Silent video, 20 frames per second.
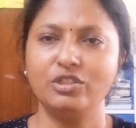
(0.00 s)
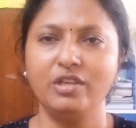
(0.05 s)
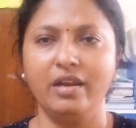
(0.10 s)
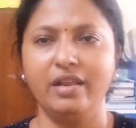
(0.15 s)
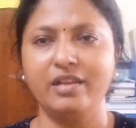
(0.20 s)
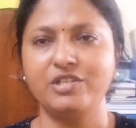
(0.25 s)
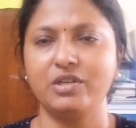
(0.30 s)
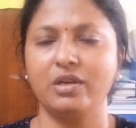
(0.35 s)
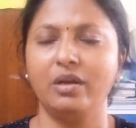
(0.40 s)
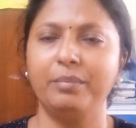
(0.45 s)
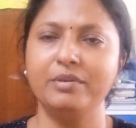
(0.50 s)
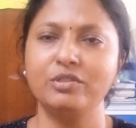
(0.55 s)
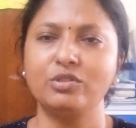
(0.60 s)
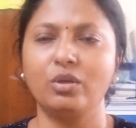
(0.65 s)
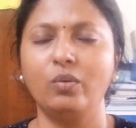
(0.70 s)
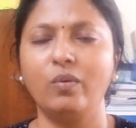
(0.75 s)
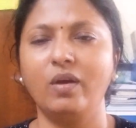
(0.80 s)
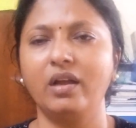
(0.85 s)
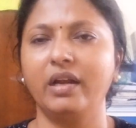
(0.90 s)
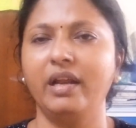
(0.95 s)
ஆசிலேஷன் அப்படின்னு
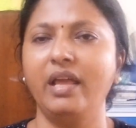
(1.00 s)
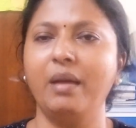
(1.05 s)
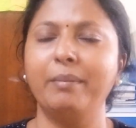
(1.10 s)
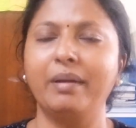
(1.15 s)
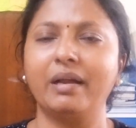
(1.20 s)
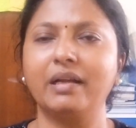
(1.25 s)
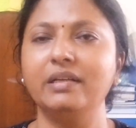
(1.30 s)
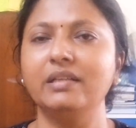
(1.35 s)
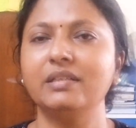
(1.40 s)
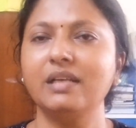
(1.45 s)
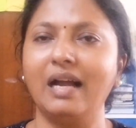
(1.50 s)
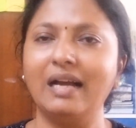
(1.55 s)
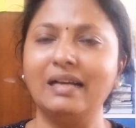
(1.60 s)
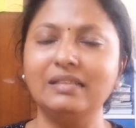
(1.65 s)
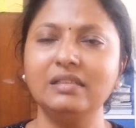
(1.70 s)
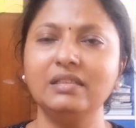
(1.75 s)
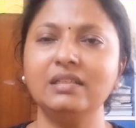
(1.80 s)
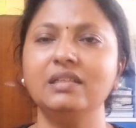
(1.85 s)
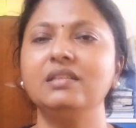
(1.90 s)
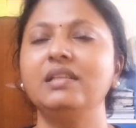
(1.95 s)
சொல்லுவாங்க இல்லையா மக்களுக்கு
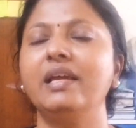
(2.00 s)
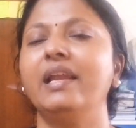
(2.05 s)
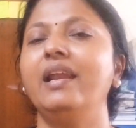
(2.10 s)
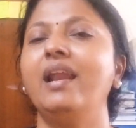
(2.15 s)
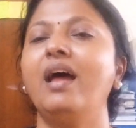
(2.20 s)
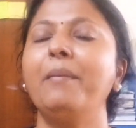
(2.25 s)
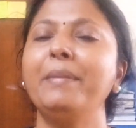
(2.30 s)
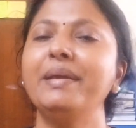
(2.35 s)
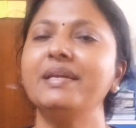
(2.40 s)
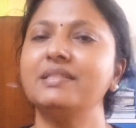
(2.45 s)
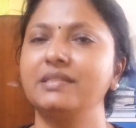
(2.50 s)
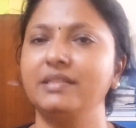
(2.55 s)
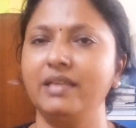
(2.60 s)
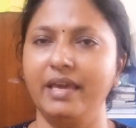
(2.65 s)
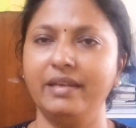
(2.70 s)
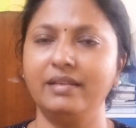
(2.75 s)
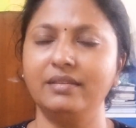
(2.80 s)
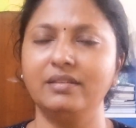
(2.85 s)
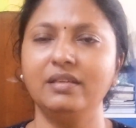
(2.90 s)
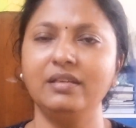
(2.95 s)
அது இது எல்லாமே
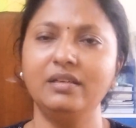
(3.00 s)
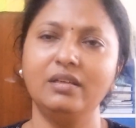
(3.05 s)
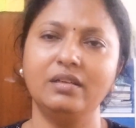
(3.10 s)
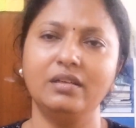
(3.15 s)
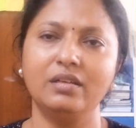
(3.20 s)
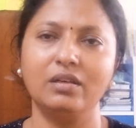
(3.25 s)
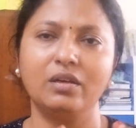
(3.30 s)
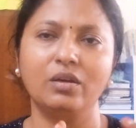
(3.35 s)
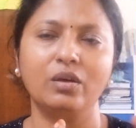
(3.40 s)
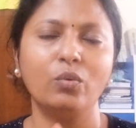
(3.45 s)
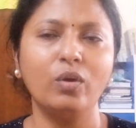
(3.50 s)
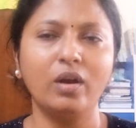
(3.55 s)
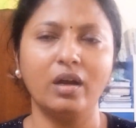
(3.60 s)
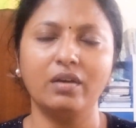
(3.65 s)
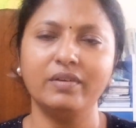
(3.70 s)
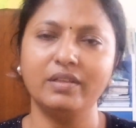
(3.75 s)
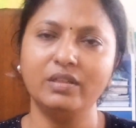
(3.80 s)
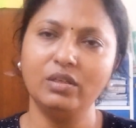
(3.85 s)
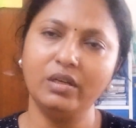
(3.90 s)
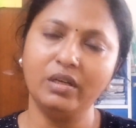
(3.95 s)
சேர்ந்து
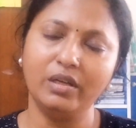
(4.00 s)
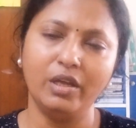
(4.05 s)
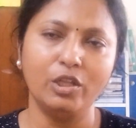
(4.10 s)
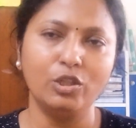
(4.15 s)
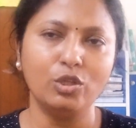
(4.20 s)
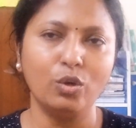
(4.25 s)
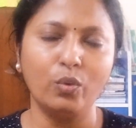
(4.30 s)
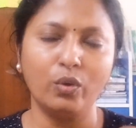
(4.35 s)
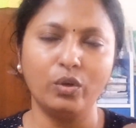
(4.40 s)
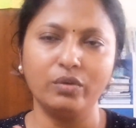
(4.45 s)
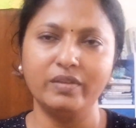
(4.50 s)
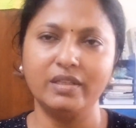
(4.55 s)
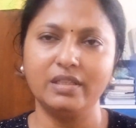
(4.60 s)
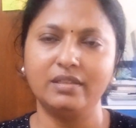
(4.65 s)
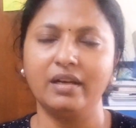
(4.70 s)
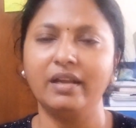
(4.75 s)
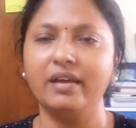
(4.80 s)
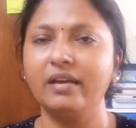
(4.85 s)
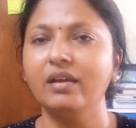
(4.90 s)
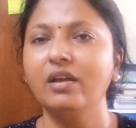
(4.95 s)
உங்களை வந்து ஏதோ ஒரு
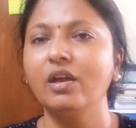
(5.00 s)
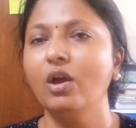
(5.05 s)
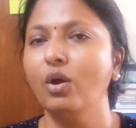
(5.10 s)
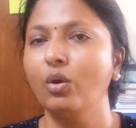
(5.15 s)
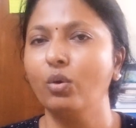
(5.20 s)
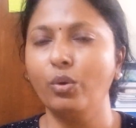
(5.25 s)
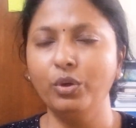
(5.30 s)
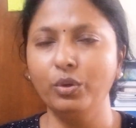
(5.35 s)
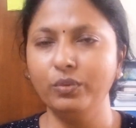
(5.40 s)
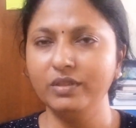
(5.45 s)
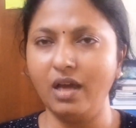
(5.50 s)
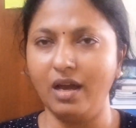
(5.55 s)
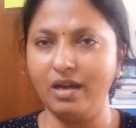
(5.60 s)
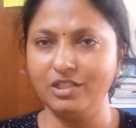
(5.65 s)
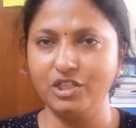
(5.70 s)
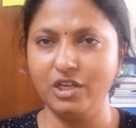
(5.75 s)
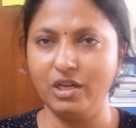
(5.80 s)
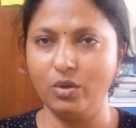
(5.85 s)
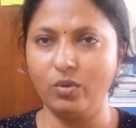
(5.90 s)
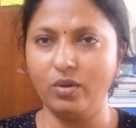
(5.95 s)
விதத்துல கொண்டு வந்து
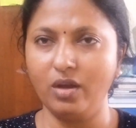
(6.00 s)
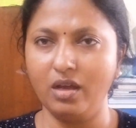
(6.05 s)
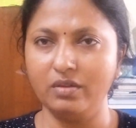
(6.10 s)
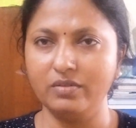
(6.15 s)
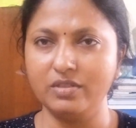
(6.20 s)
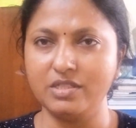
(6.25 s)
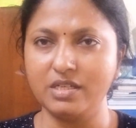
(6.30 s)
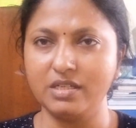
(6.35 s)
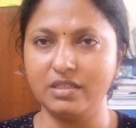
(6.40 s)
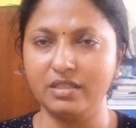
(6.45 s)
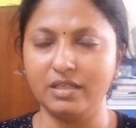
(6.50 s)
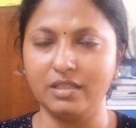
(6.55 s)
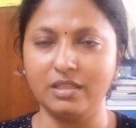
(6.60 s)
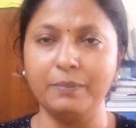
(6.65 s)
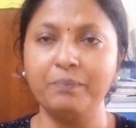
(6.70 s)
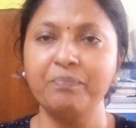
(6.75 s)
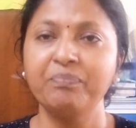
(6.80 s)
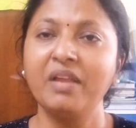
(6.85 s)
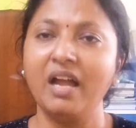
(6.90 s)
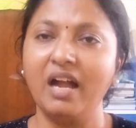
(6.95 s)
ஆட்சியில் உட்கார
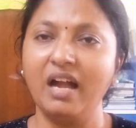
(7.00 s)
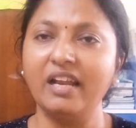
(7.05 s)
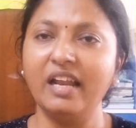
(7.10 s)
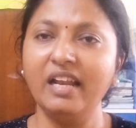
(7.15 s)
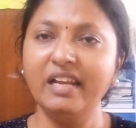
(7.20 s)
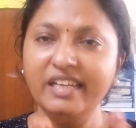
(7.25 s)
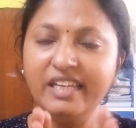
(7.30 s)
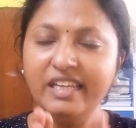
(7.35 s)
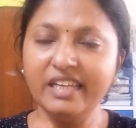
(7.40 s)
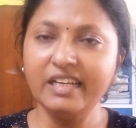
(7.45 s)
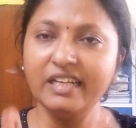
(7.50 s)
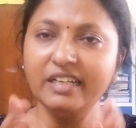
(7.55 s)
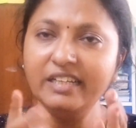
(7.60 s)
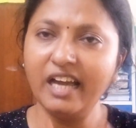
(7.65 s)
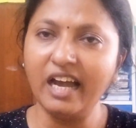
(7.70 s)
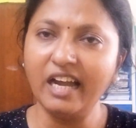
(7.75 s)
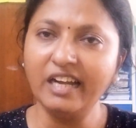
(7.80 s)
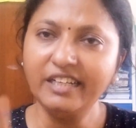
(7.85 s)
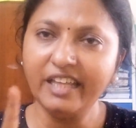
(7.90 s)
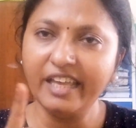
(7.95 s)
வச்சிருக்கிறது ஆனால் நீங்கள்
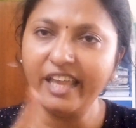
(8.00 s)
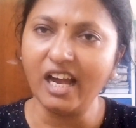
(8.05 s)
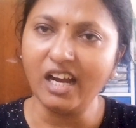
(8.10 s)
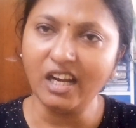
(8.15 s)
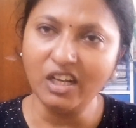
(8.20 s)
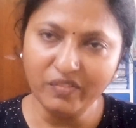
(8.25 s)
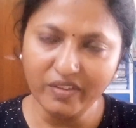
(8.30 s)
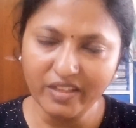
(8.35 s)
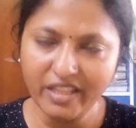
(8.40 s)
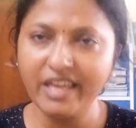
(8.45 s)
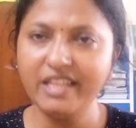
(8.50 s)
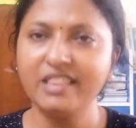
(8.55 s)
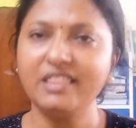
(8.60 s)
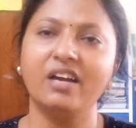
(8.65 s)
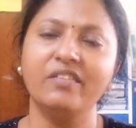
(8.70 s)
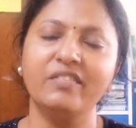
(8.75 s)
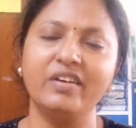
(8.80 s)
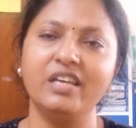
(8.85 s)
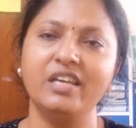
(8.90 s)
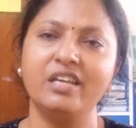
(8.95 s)
நாட்டை ஆழ்வதே
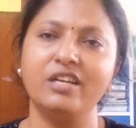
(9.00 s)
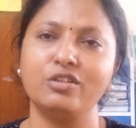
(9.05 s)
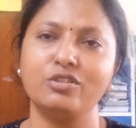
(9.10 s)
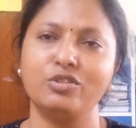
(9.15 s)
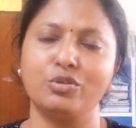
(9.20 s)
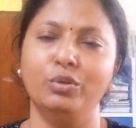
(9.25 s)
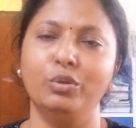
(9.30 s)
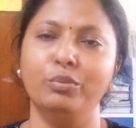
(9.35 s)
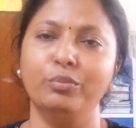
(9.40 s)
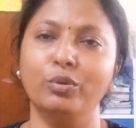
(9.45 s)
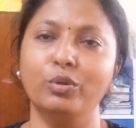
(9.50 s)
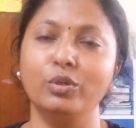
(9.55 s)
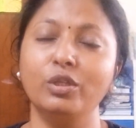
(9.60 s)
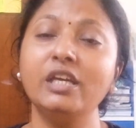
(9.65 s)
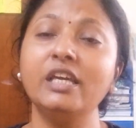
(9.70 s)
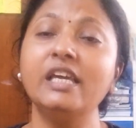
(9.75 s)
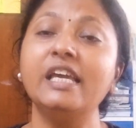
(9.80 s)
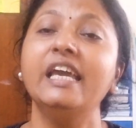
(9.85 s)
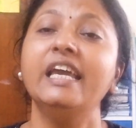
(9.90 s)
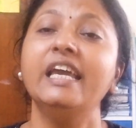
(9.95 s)
தவறு என்று சொல்லும்போது